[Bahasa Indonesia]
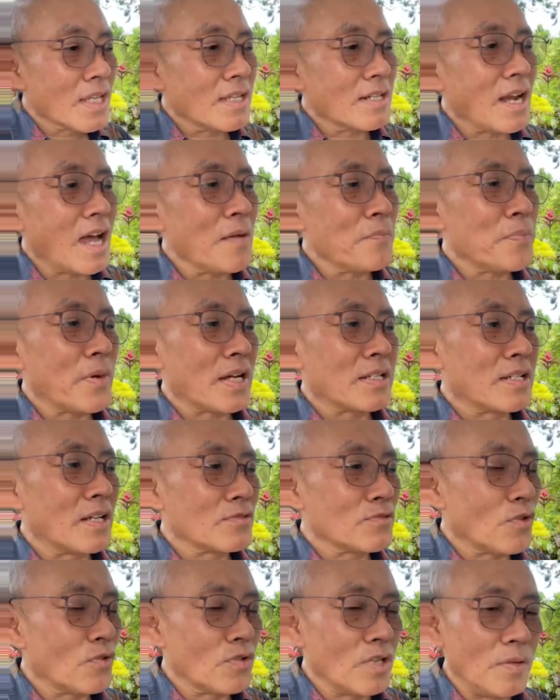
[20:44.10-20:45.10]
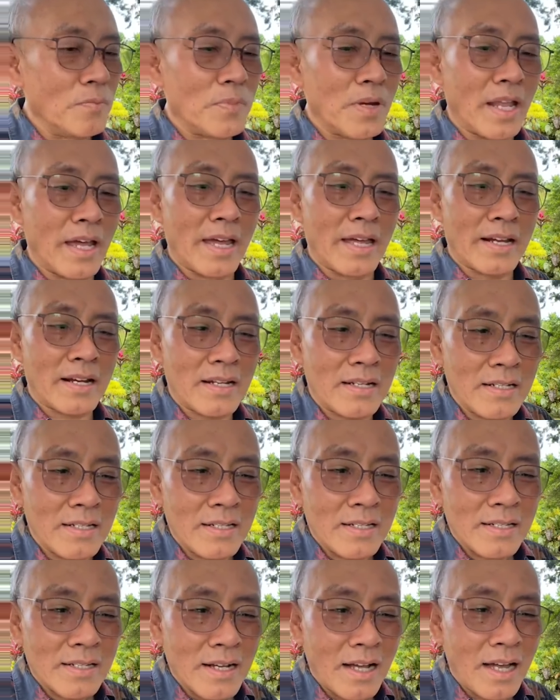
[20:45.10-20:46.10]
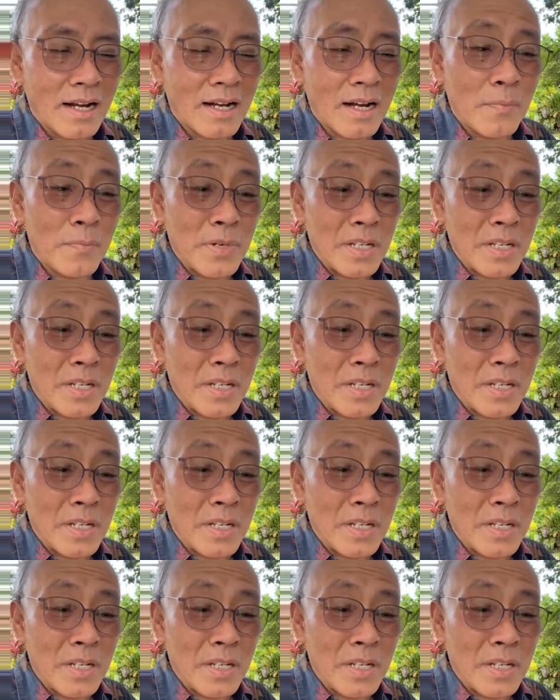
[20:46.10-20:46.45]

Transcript: Kenapa ada Tony Blair? Karena